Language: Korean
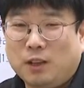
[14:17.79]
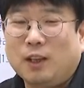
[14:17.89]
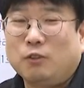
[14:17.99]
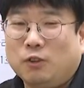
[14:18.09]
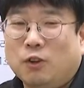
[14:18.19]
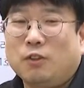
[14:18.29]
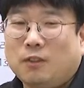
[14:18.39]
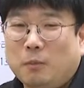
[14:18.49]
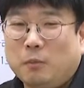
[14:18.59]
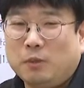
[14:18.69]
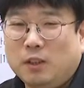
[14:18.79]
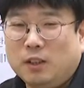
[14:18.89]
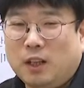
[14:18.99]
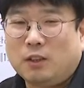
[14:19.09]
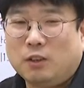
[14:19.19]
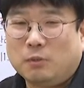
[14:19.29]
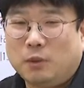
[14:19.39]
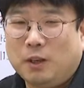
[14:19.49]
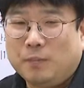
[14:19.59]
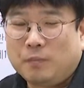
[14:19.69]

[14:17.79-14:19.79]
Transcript: 사기꾼 경제사범들 개털은 뭐야?